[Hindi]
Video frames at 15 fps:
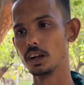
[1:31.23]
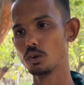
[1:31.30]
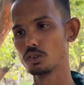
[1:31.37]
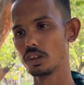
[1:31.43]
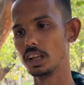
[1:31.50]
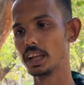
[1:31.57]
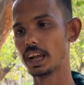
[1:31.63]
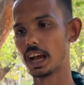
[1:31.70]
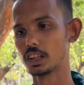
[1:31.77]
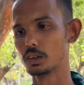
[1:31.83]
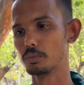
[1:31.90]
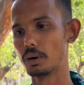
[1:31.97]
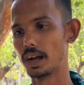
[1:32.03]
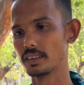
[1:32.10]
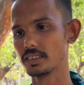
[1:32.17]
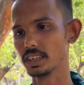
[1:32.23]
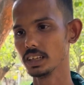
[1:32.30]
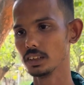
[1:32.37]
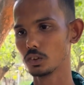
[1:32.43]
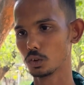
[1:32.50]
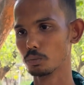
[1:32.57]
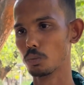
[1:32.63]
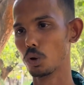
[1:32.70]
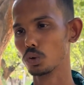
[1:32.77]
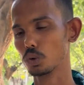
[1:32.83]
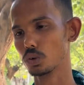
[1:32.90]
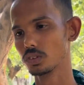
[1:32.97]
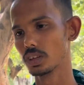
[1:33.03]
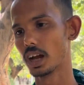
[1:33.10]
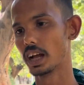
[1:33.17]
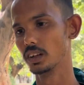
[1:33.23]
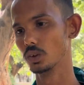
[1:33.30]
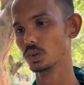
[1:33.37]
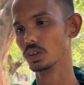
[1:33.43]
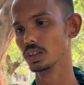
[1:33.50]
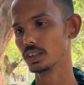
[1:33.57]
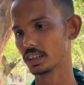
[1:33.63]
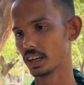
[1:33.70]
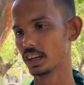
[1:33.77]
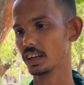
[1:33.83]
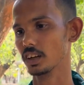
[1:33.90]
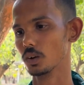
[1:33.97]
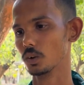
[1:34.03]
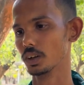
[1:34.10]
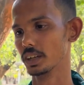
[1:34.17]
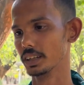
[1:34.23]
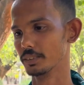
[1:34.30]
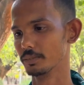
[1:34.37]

कुछ लेके आता हूँ बाहर से तुम बहुत दूर से आई होगी थक गई होगी